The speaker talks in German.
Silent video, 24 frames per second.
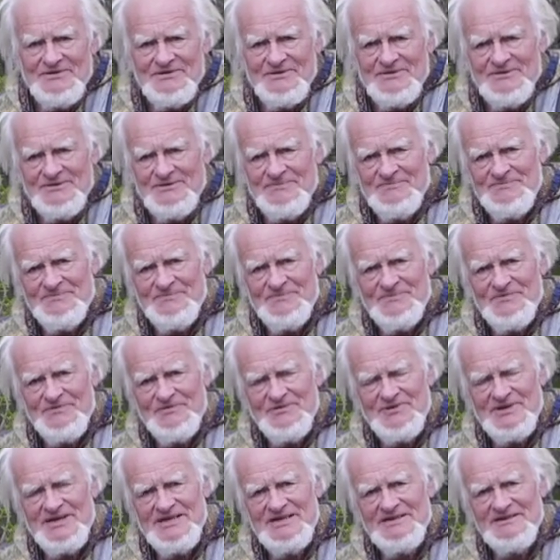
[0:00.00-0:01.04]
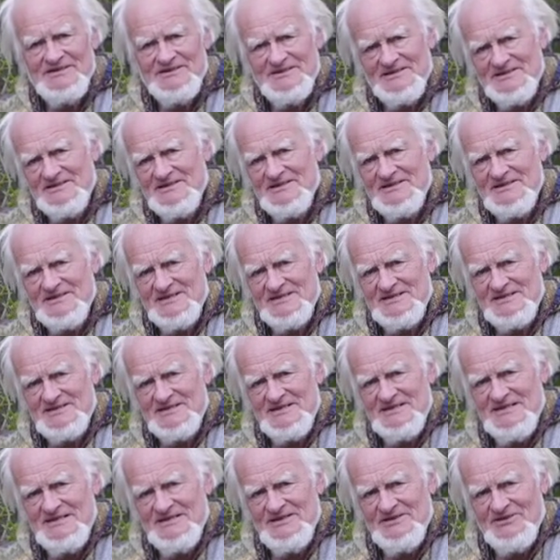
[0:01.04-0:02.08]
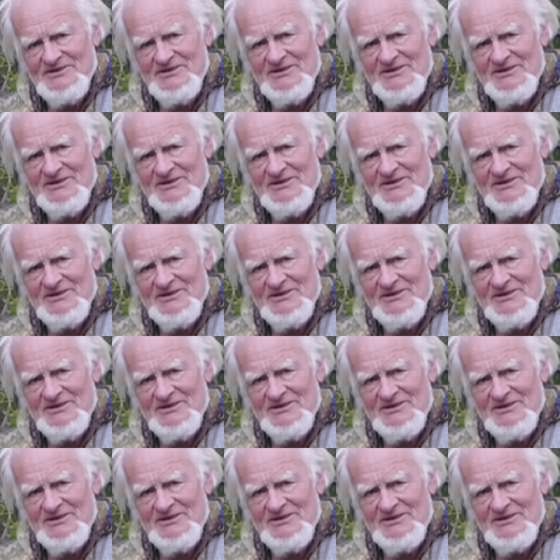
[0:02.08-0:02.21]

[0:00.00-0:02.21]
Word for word: ähm, verhinderten, dass die